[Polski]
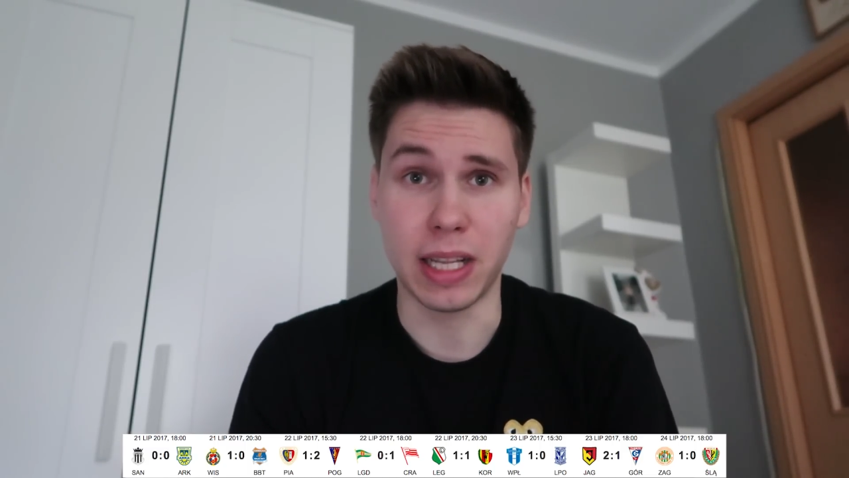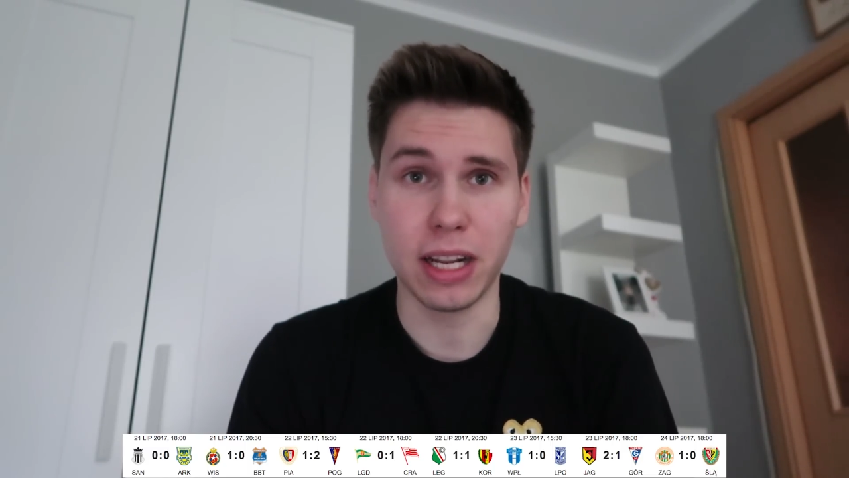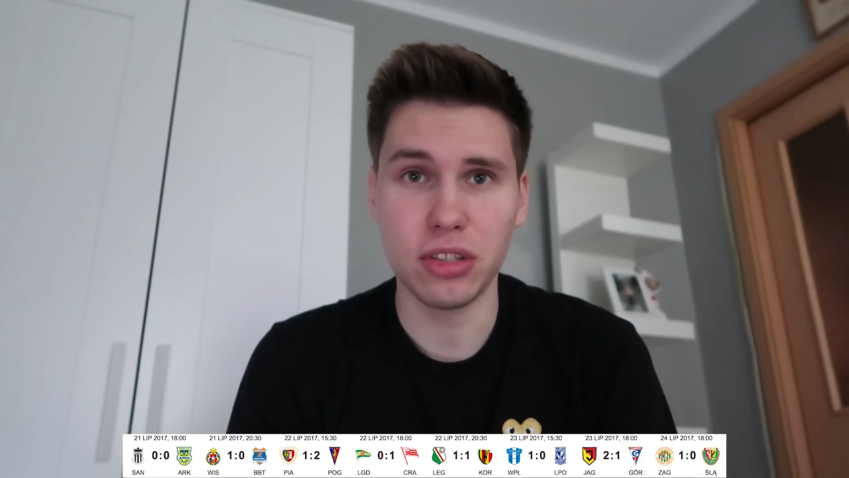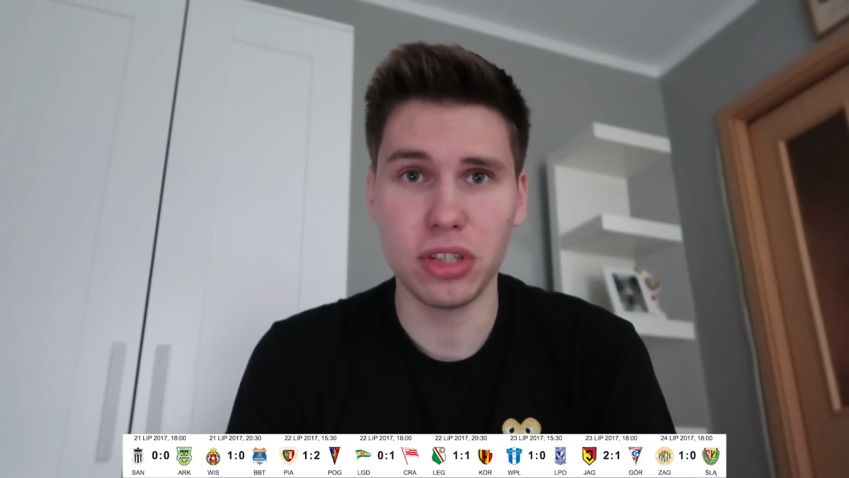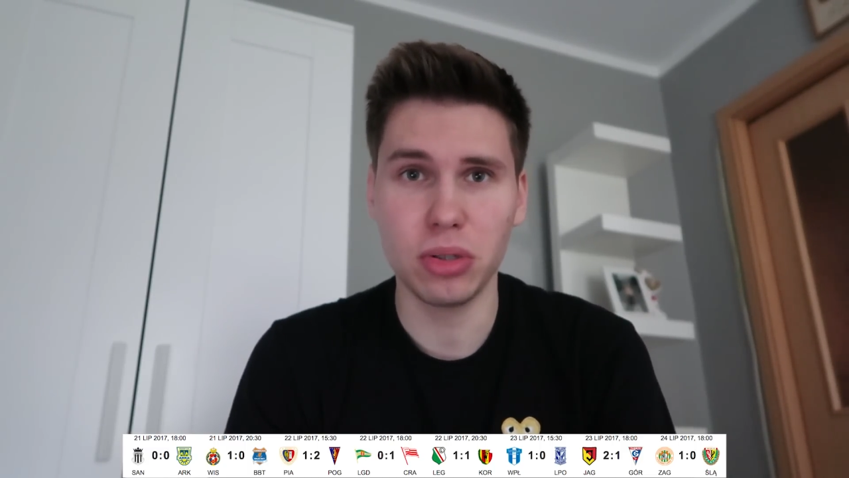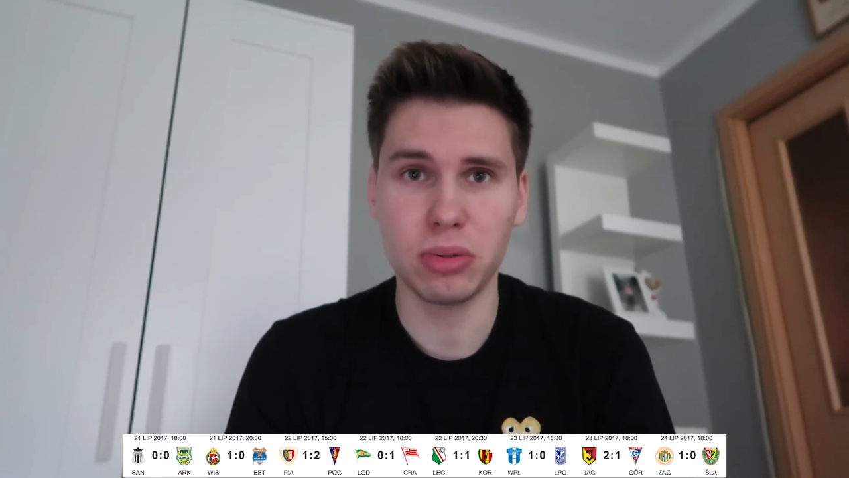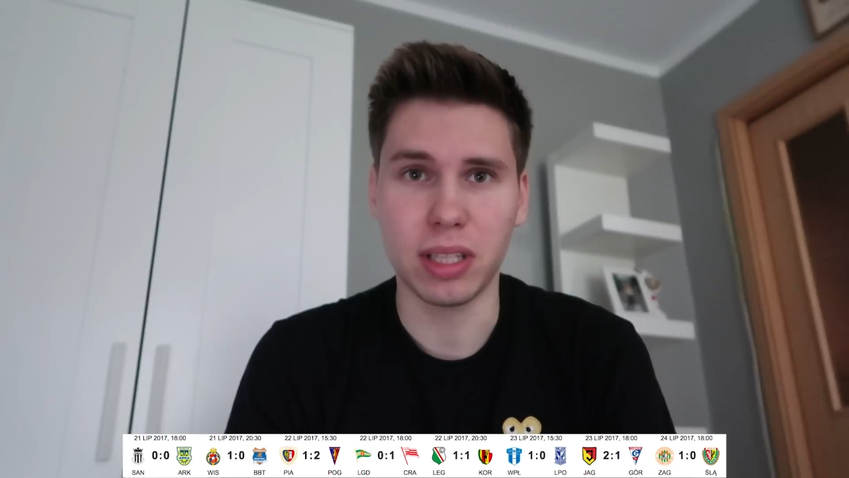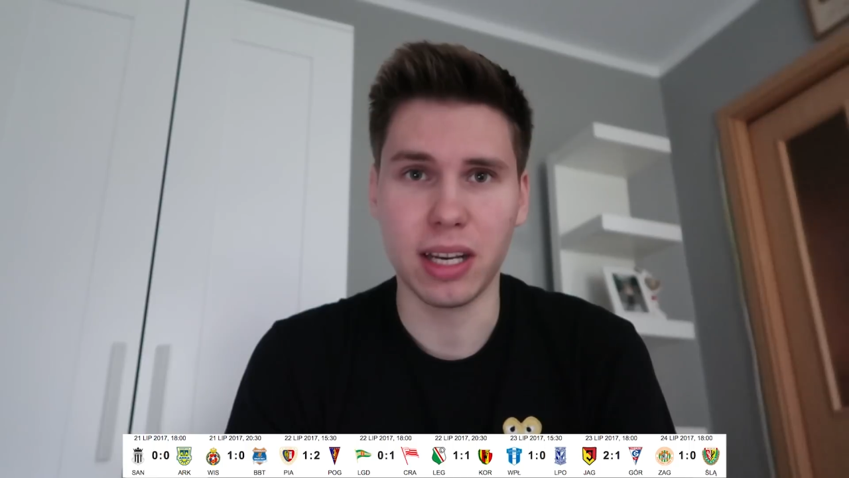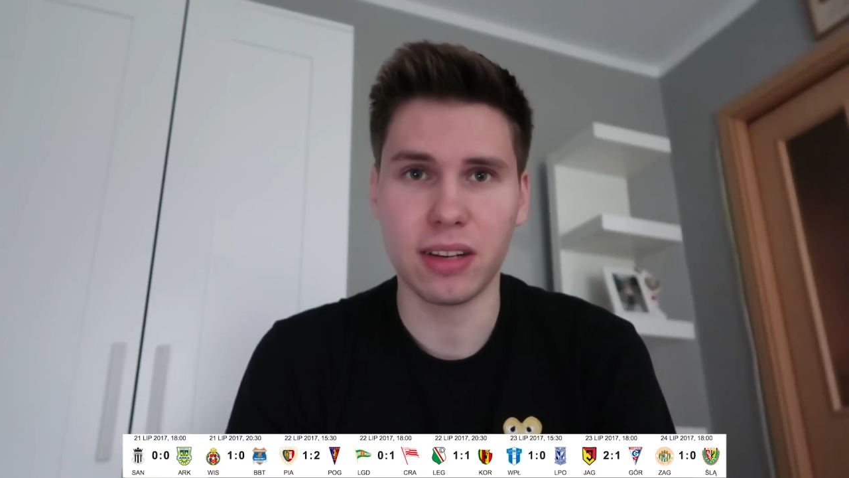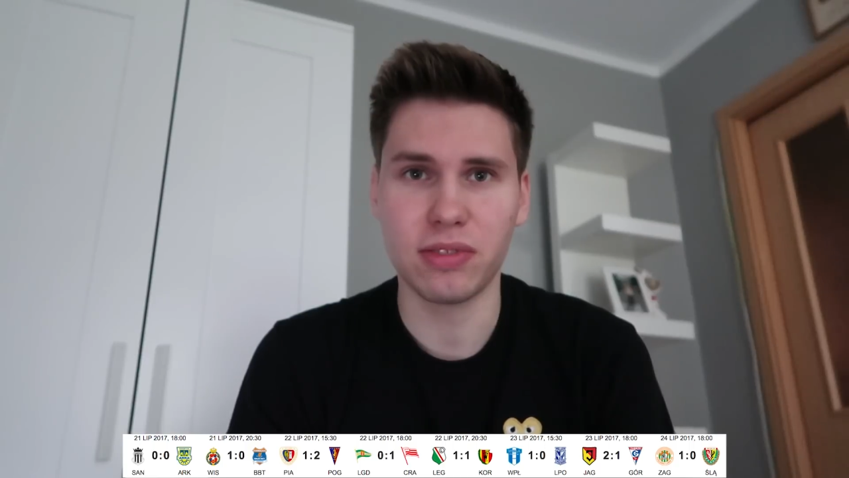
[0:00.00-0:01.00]
tracił,
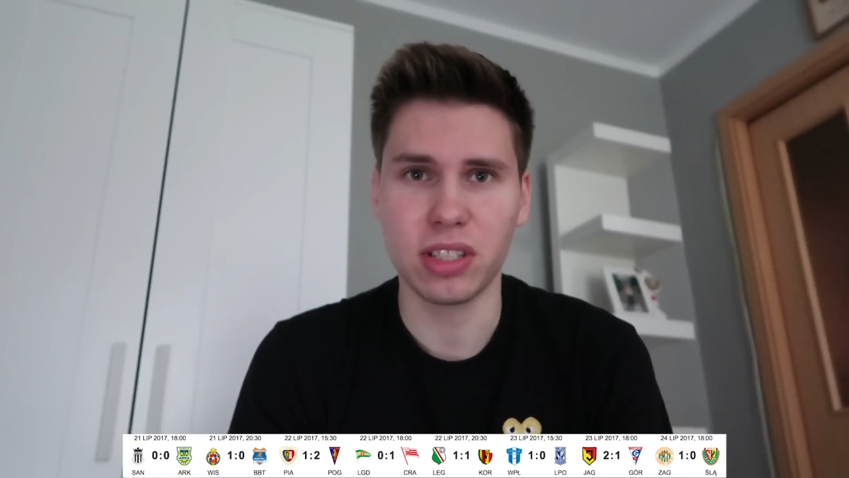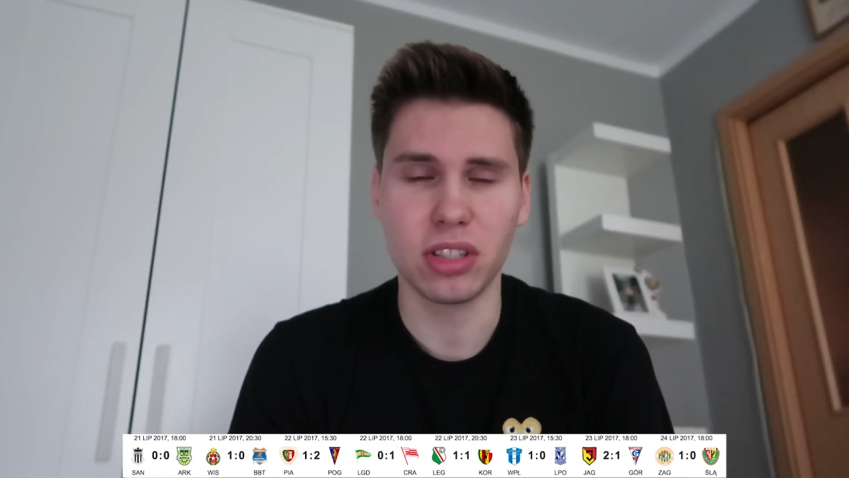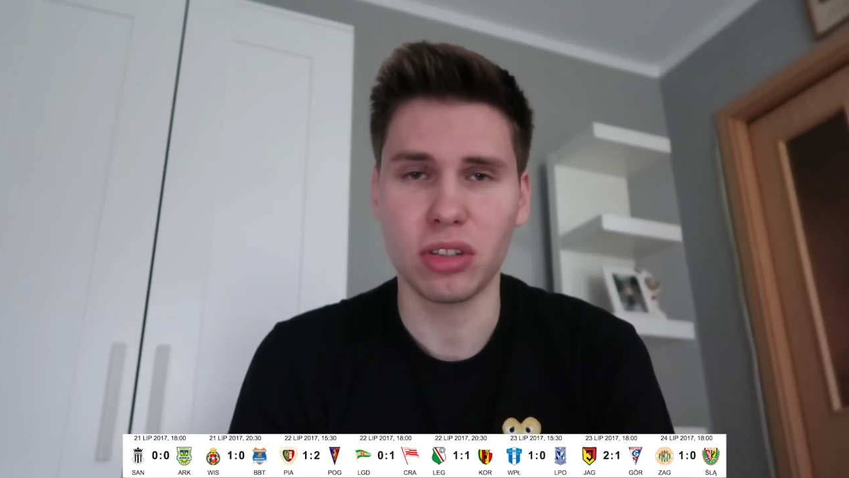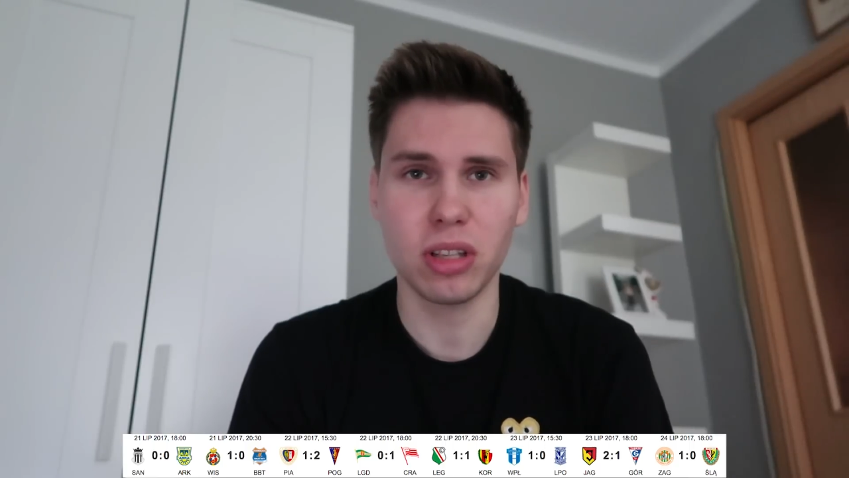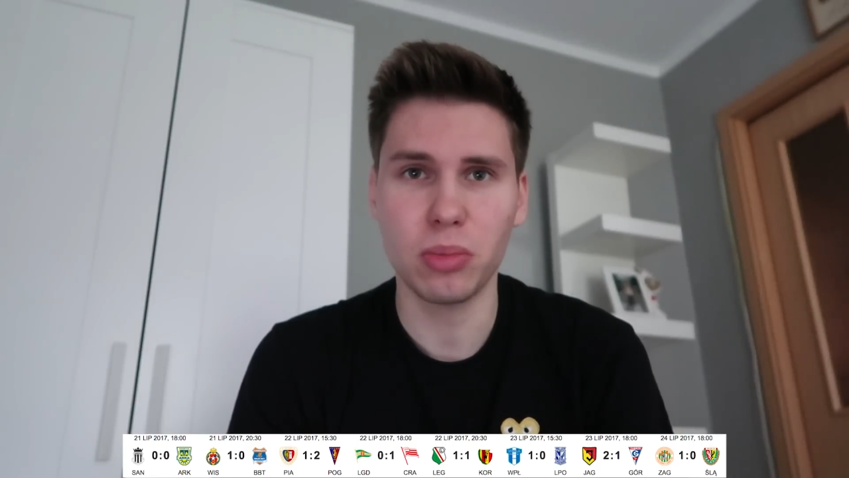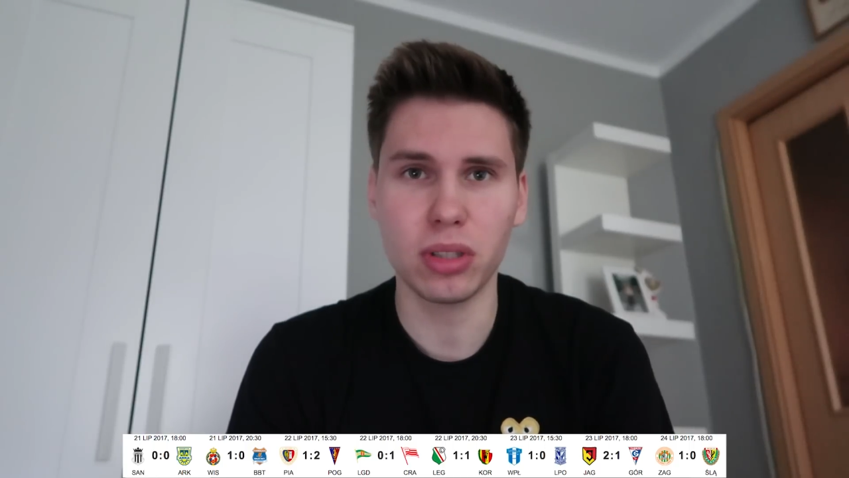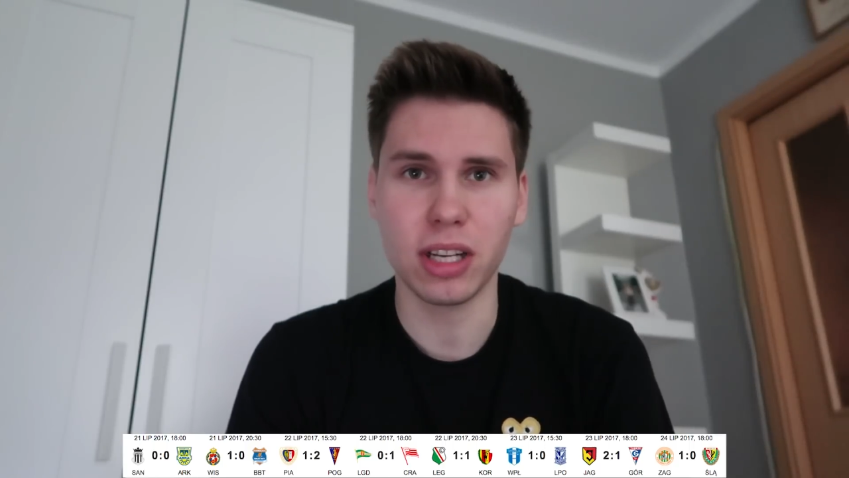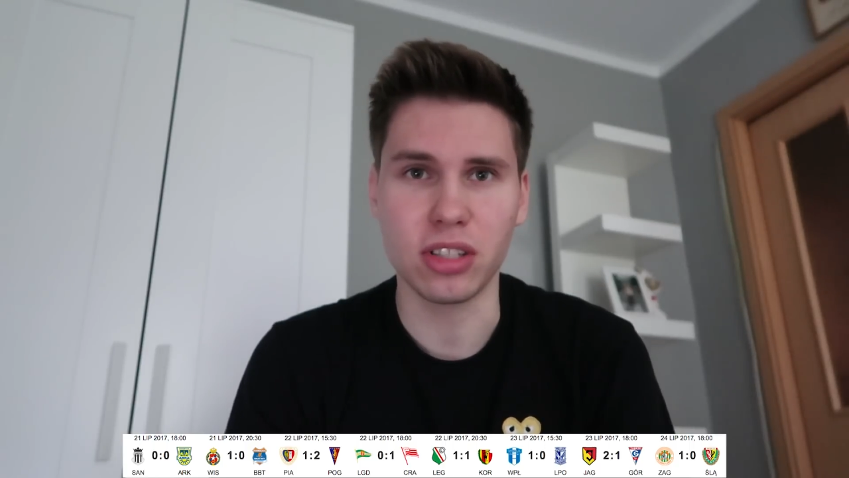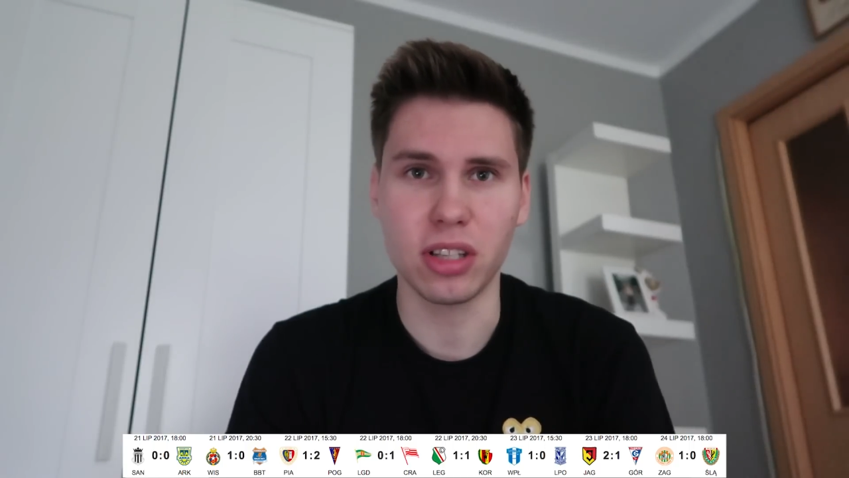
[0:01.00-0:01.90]
tak? W sensie to nie było tak,